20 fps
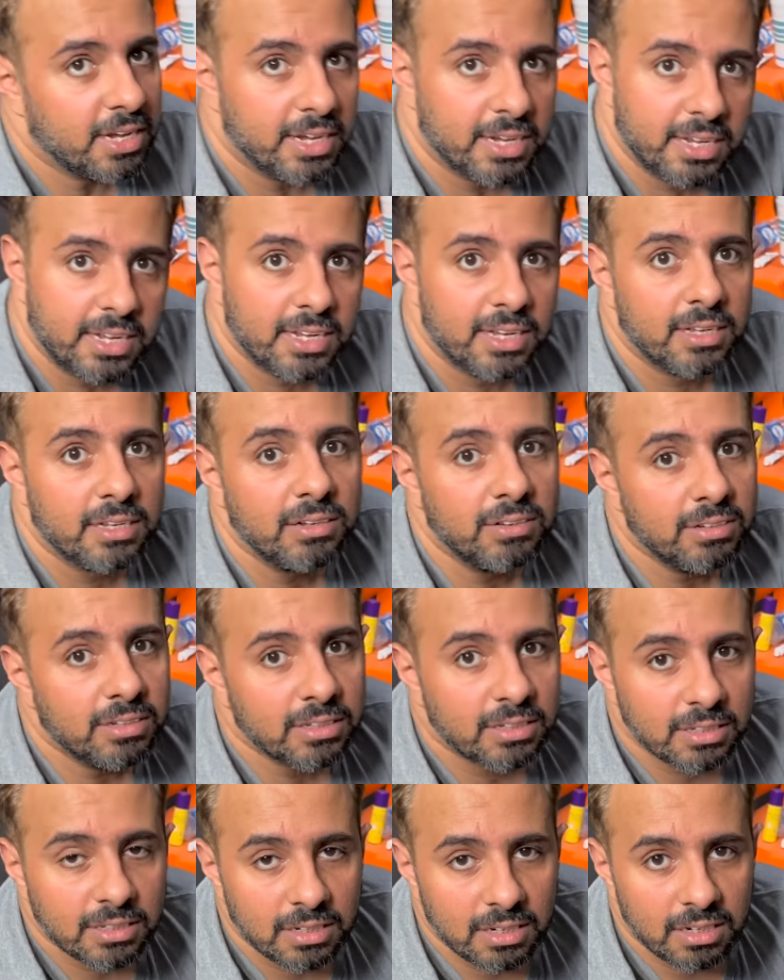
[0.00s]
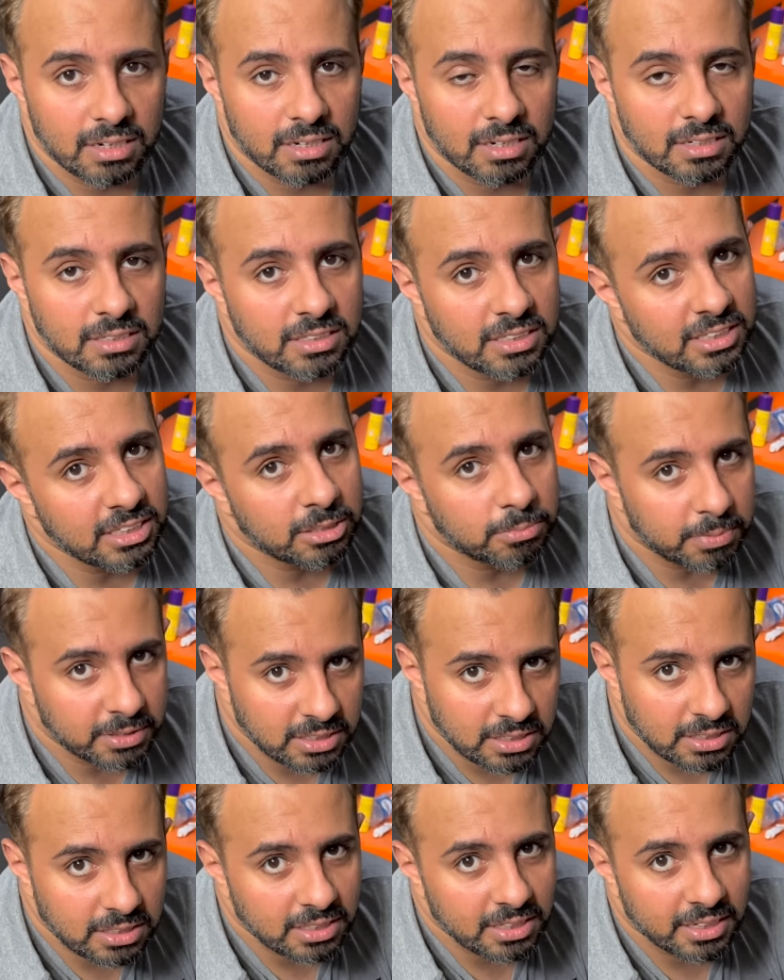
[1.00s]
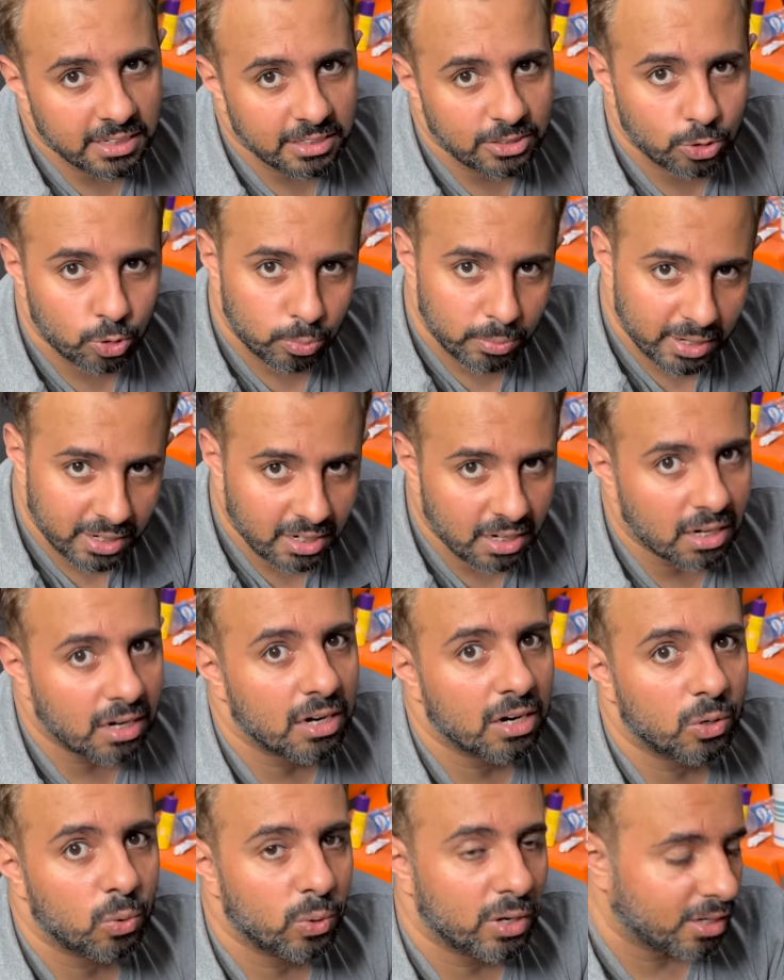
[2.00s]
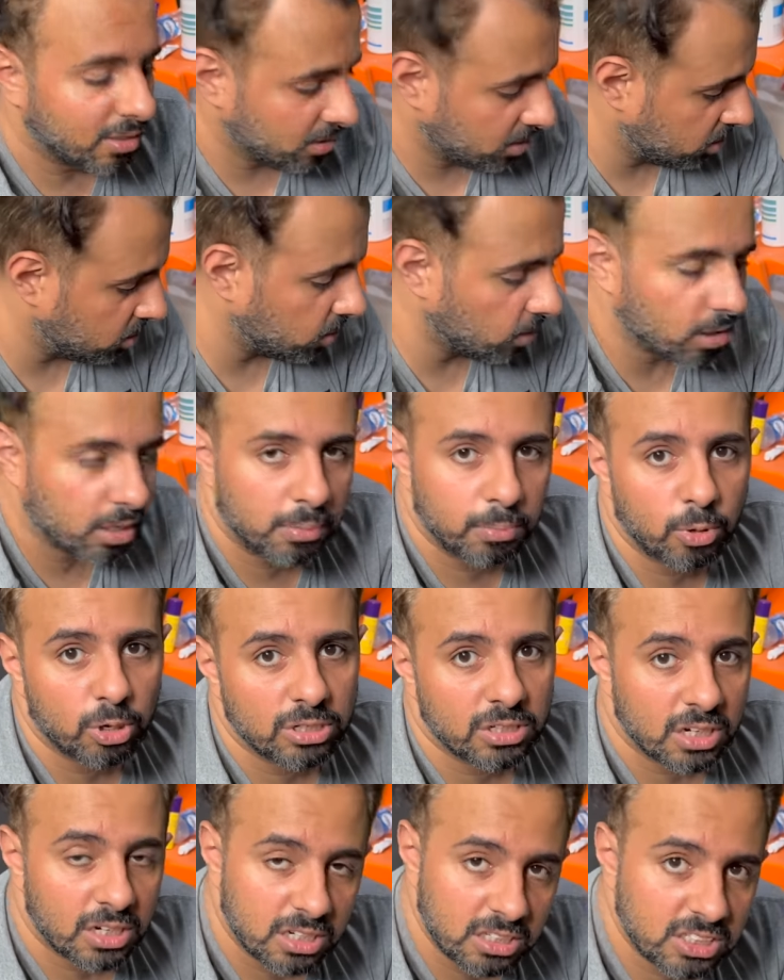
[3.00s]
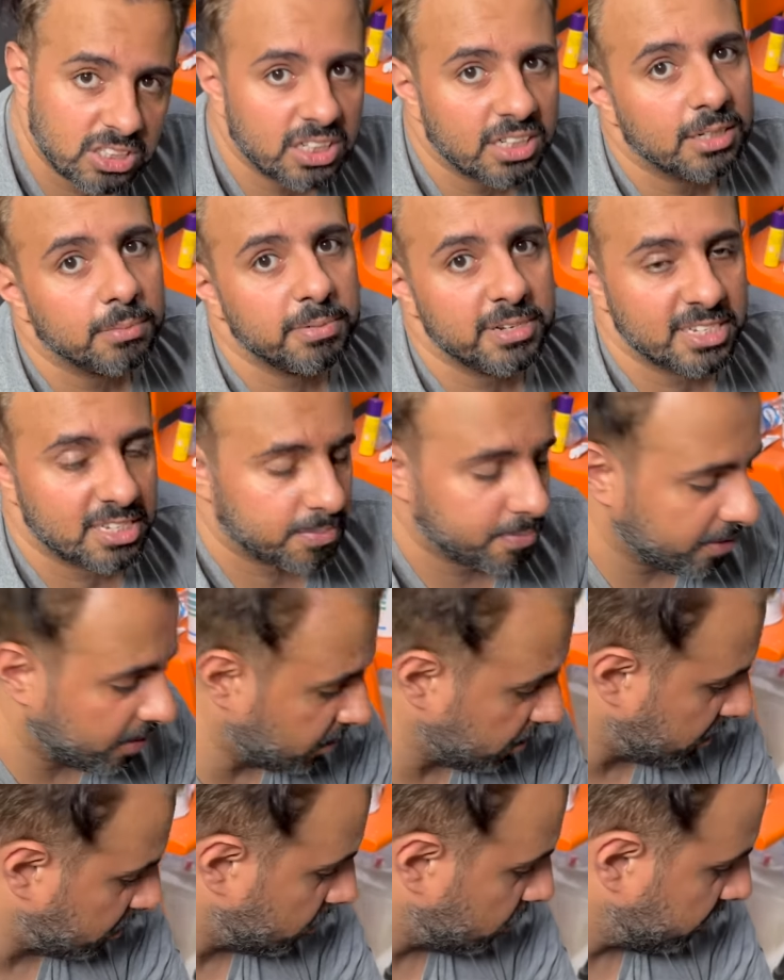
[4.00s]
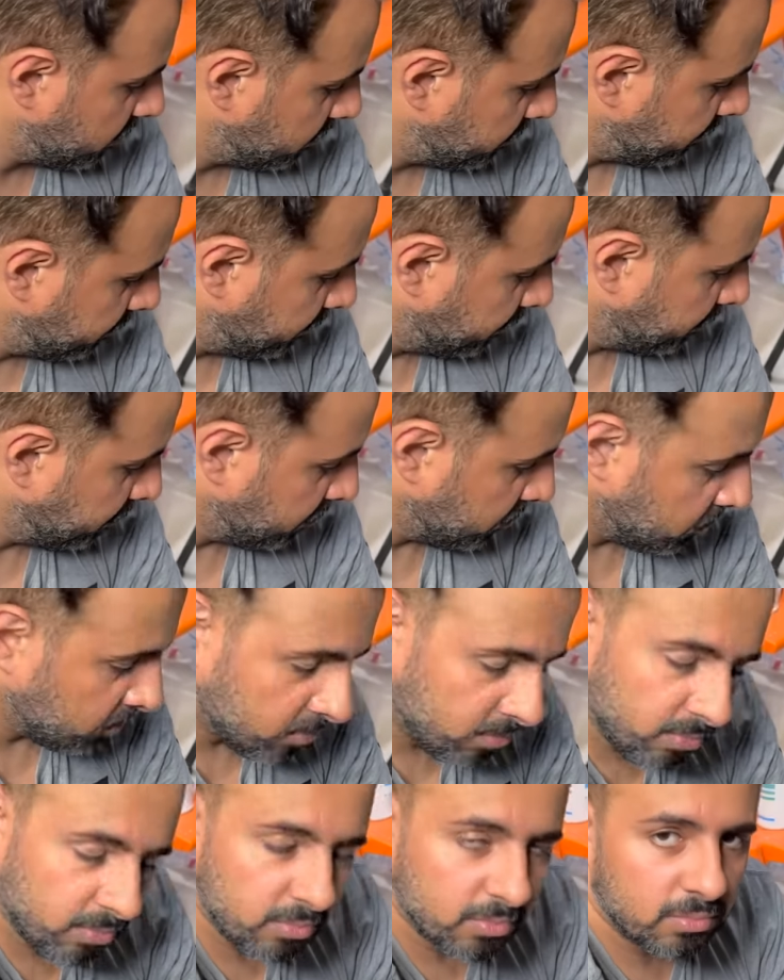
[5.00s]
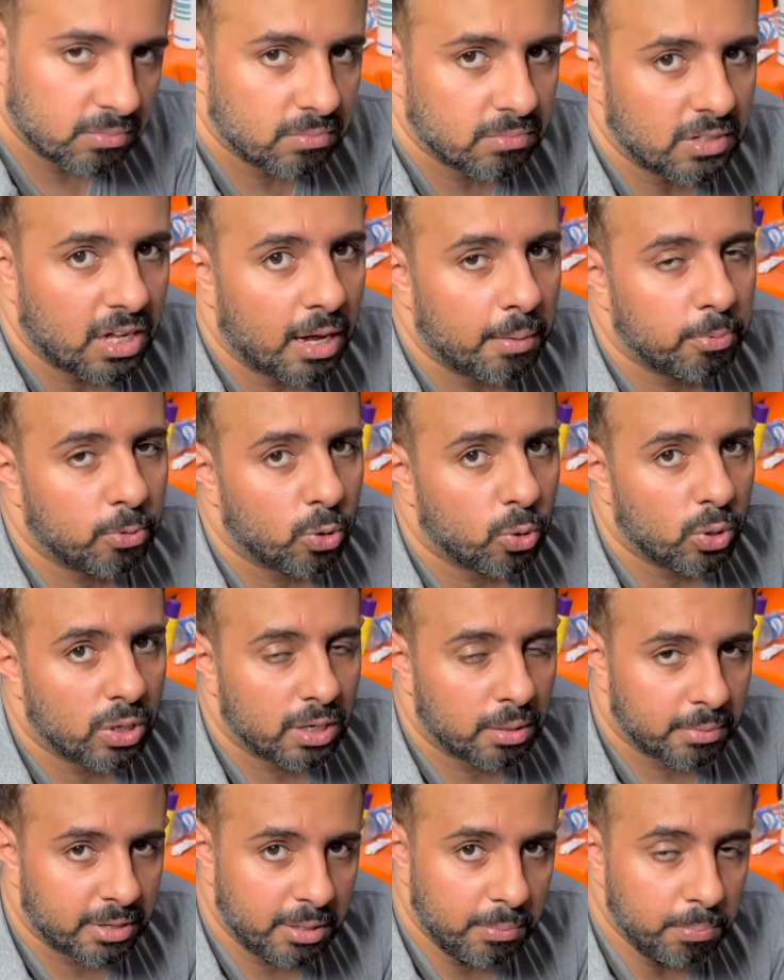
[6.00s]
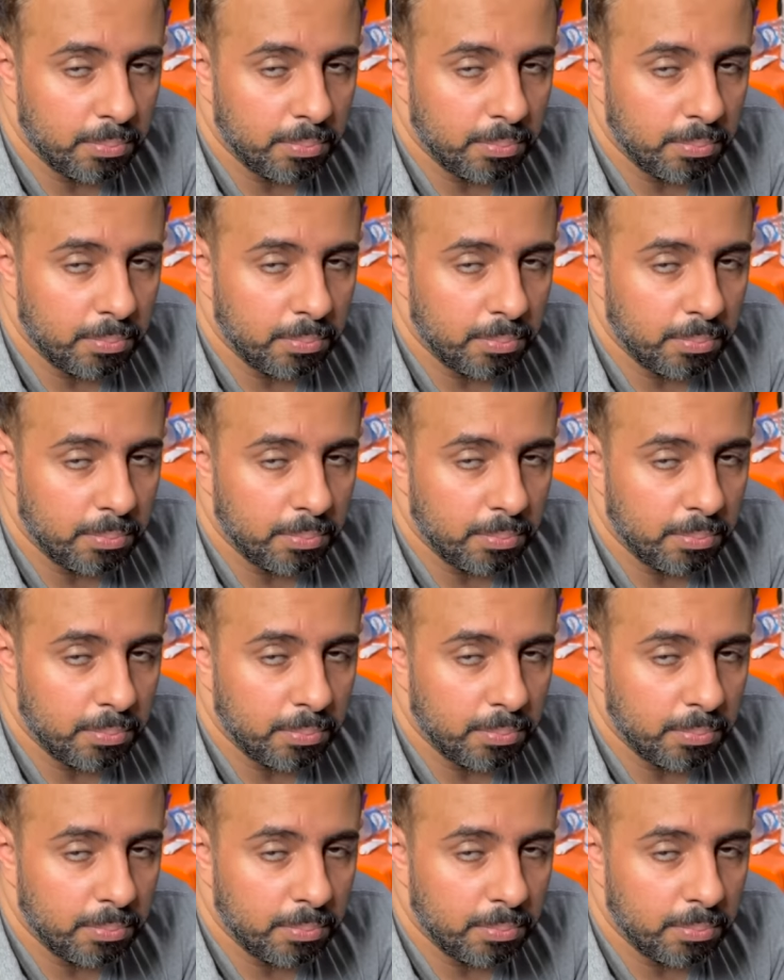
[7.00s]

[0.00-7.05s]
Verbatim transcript: एक ही चीज बचती है जो मैं कर रहा हूँ आज और बहुत अर्जेंट बेस पे कर रहा हूँ हम्म, आप लोगों ने हमारी